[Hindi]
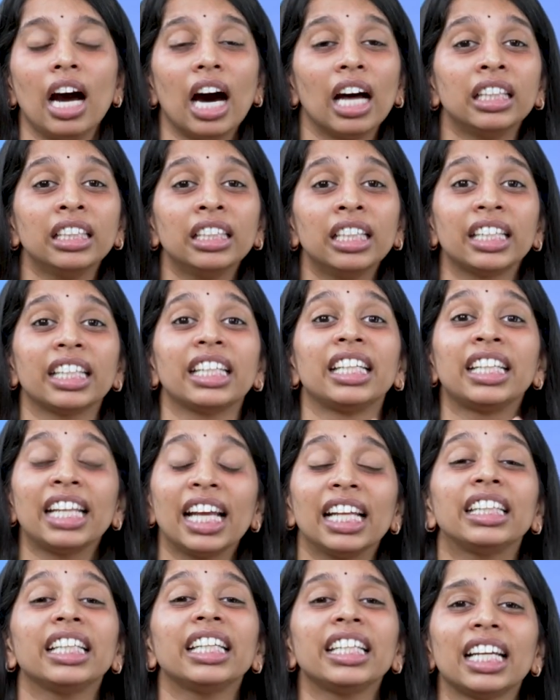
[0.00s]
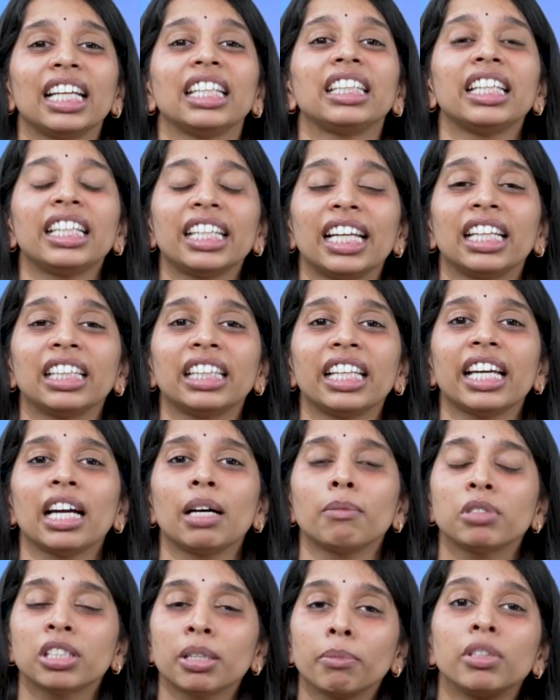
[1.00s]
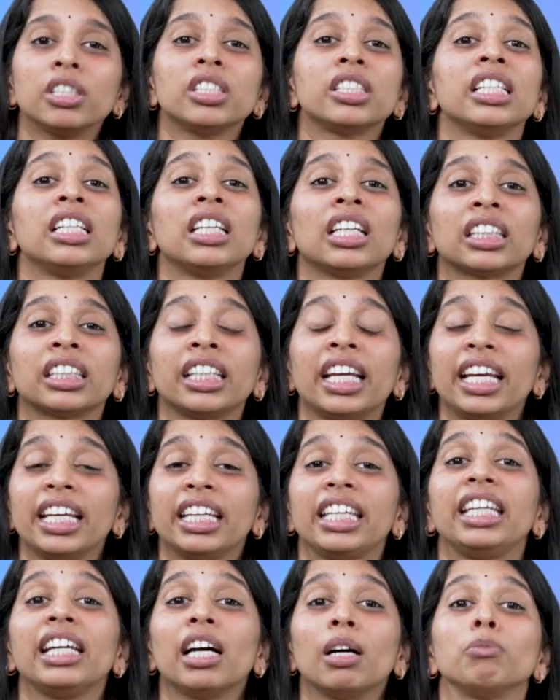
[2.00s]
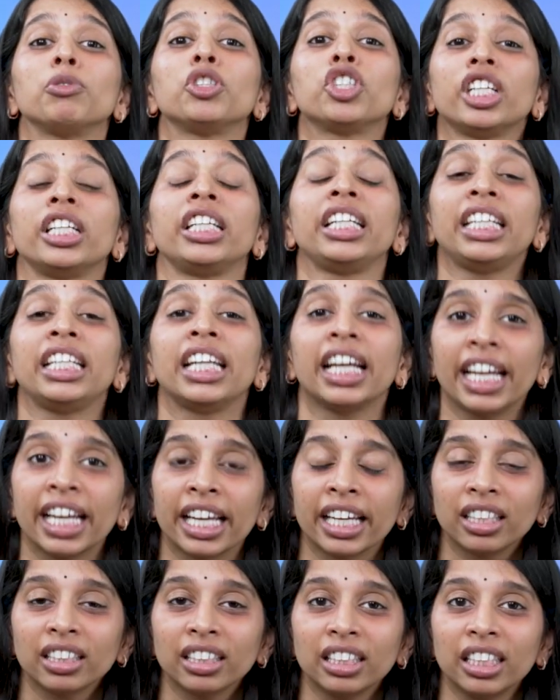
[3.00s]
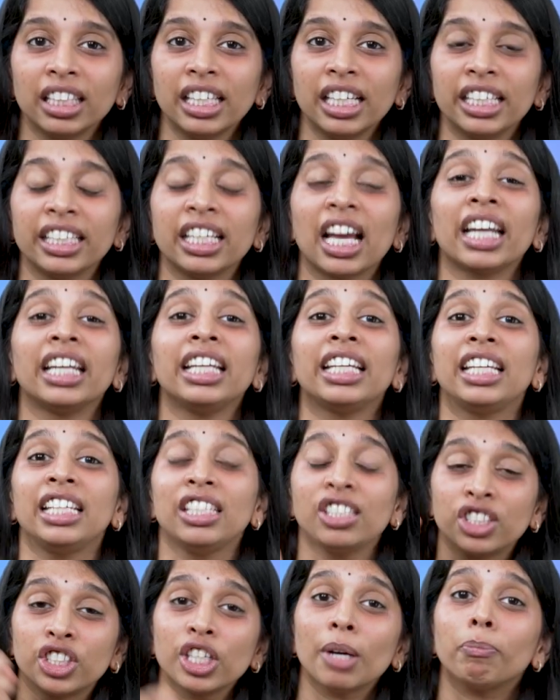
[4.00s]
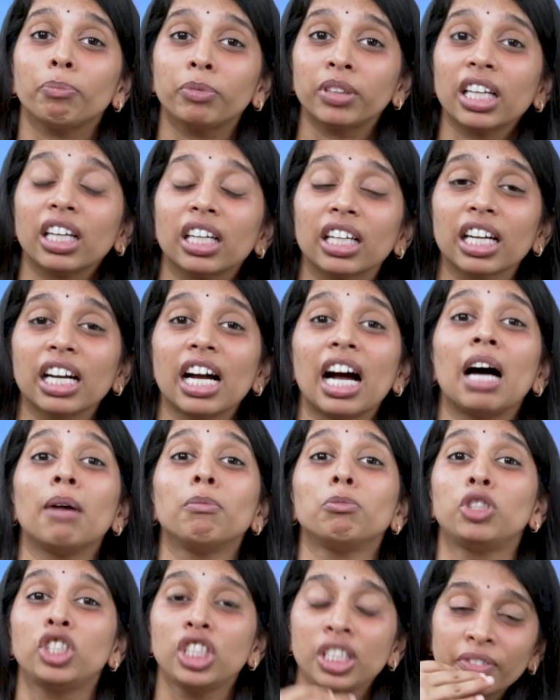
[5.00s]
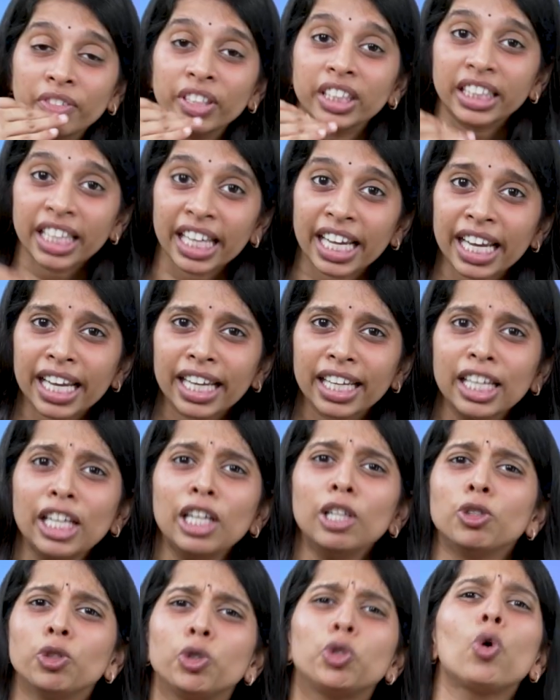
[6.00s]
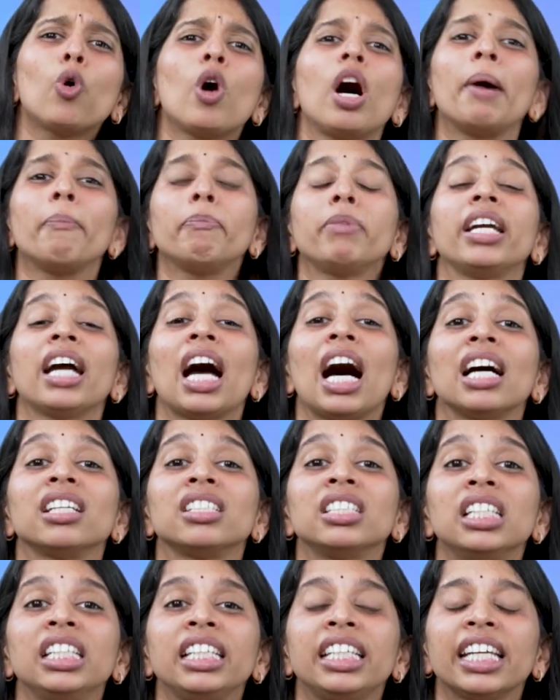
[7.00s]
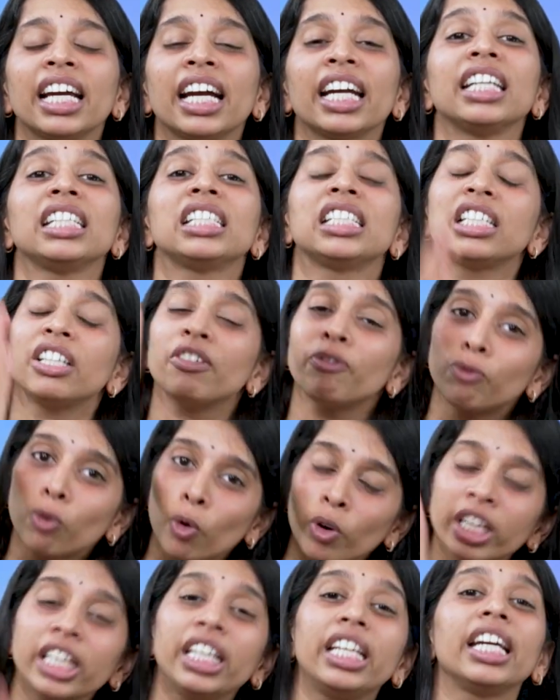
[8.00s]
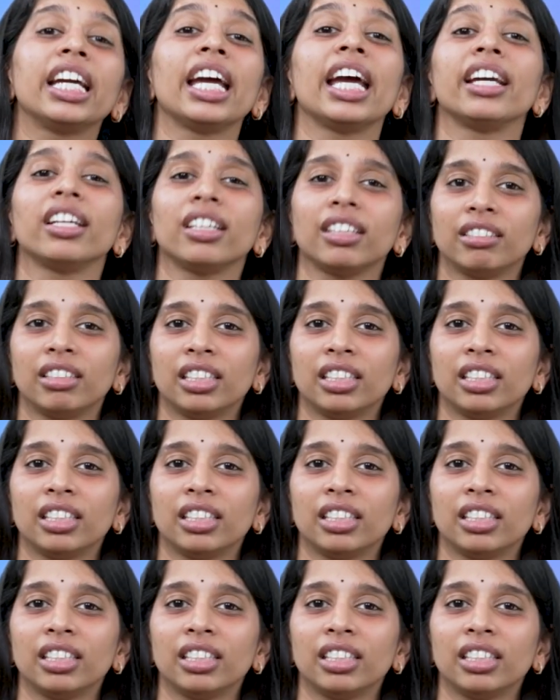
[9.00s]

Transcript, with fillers: अंदर रहते रहते रहते हम समझने लगते हैं कि हम शरीर हैं यानी कि जब तक हम जीवित हैं जो हमने हासिल किया है सिर्फ वही है